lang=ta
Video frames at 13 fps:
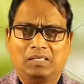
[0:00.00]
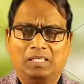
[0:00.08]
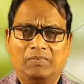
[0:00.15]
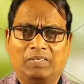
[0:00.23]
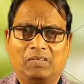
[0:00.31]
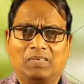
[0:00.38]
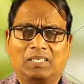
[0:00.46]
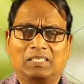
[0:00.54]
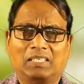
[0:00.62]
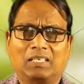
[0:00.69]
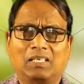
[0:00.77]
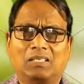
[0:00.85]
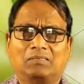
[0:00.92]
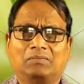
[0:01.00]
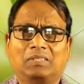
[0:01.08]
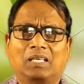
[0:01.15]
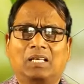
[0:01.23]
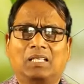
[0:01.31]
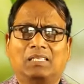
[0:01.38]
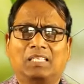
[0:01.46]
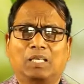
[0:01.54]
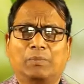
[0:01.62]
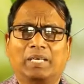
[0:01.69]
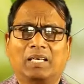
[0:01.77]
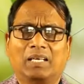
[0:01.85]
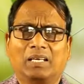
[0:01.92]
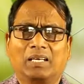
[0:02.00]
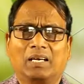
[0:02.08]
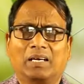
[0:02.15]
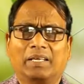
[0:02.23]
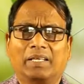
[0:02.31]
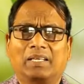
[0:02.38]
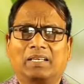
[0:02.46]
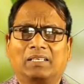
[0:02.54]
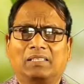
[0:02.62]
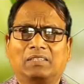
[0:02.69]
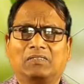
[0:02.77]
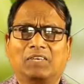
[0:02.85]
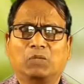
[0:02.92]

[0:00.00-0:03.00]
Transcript: தீவிரவாதங்கள் தீமையான காரியங்கள்